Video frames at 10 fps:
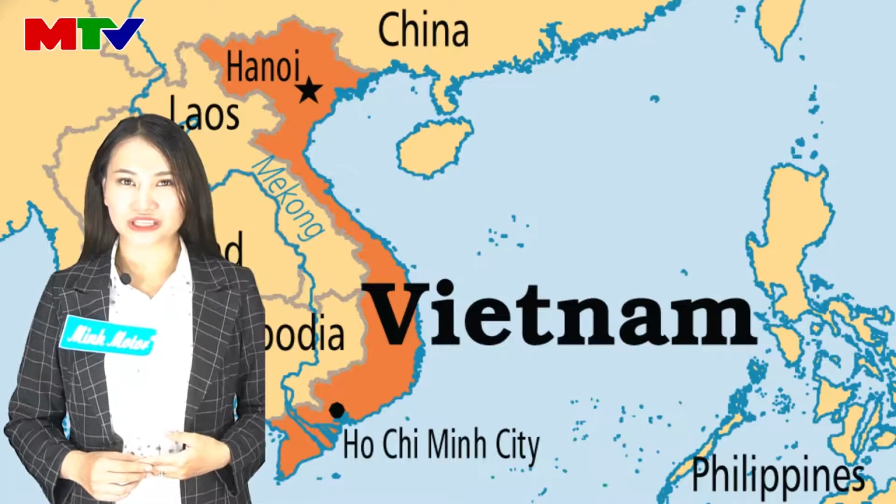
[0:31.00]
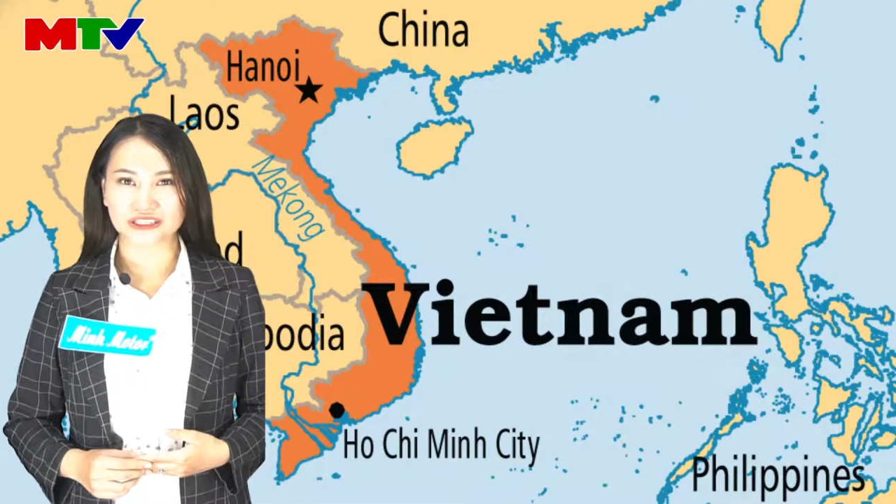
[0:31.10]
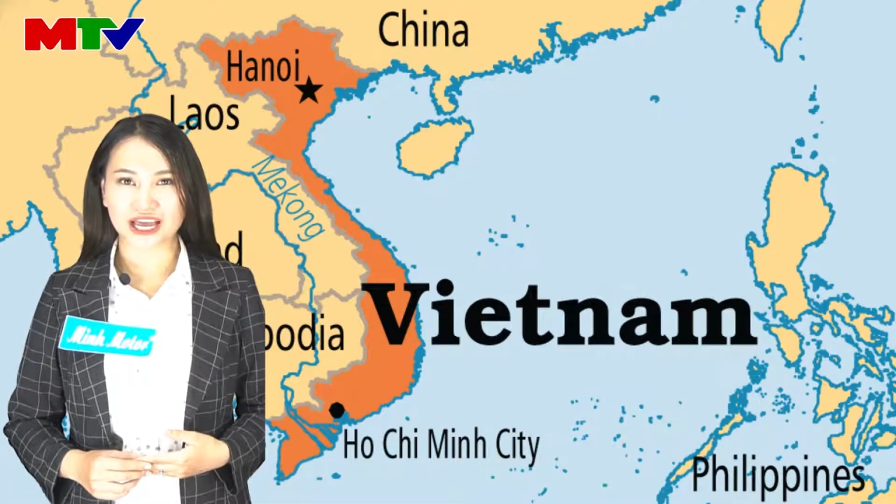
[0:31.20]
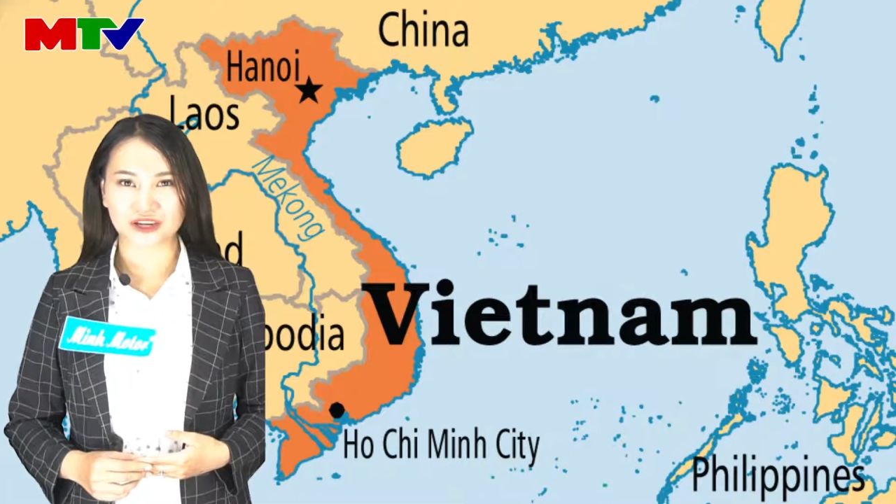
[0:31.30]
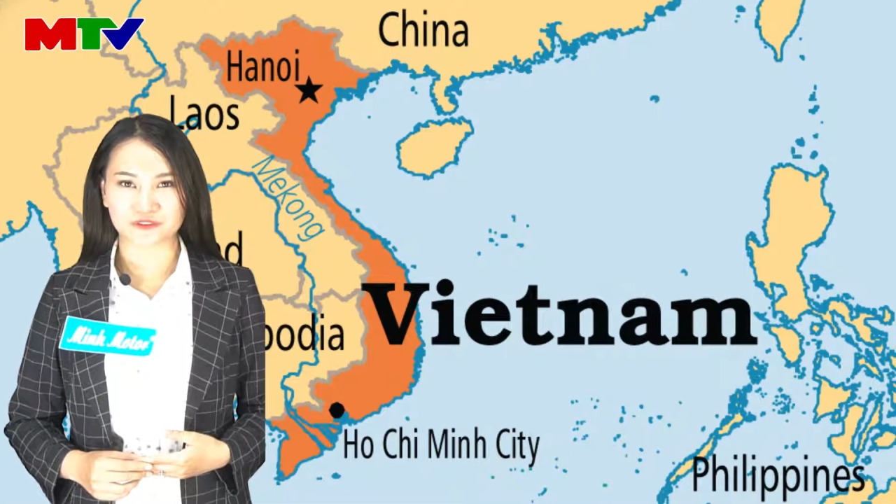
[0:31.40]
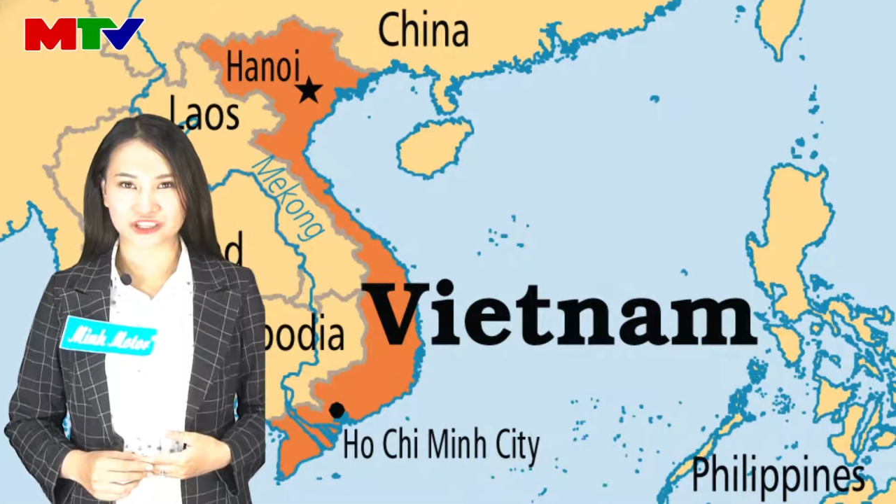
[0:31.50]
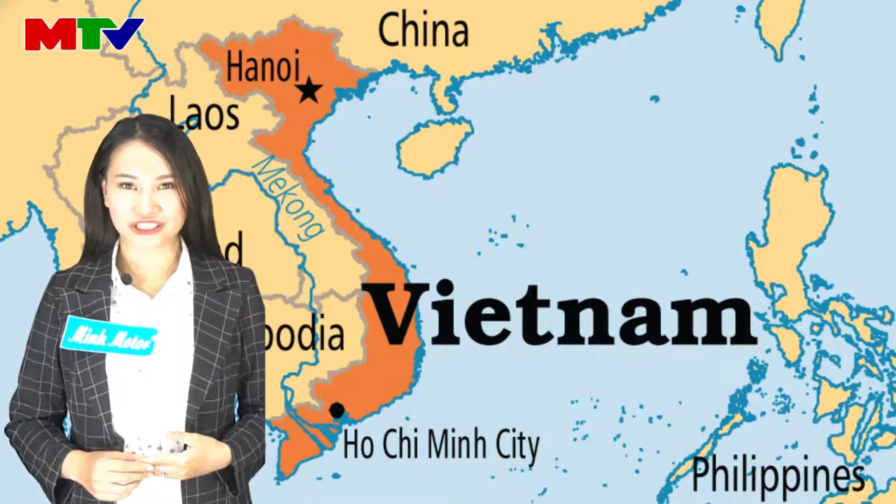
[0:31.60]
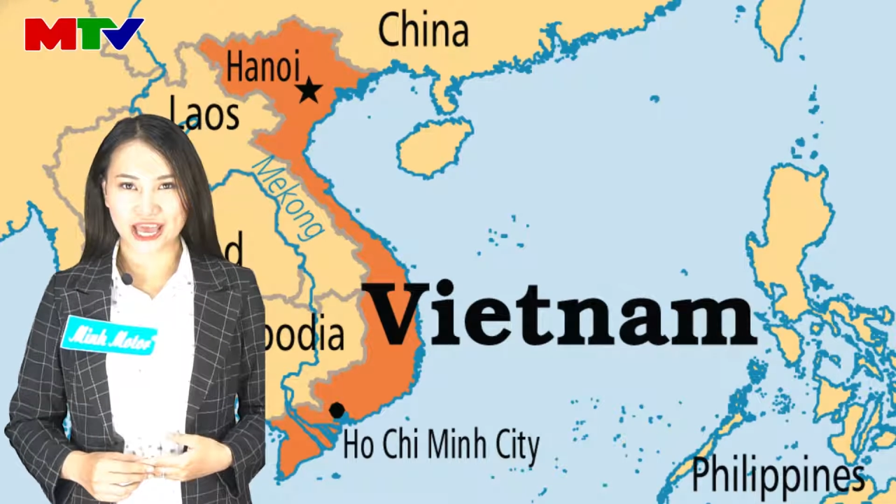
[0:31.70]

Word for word: tỉnh thành Việt